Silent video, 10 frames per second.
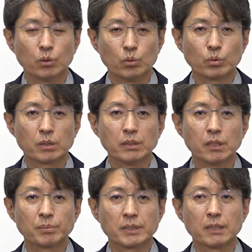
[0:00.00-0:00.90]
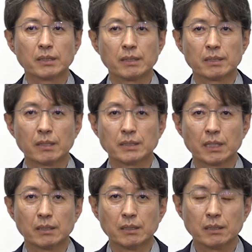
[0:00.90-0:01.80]
우선 협상
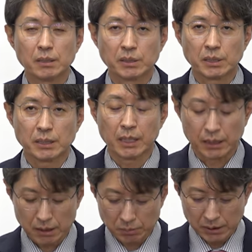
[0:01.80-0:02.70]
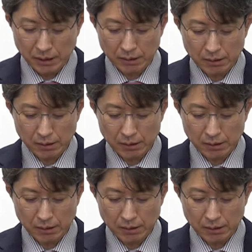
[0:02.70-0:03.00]
대상자를 지정하게 됩니다.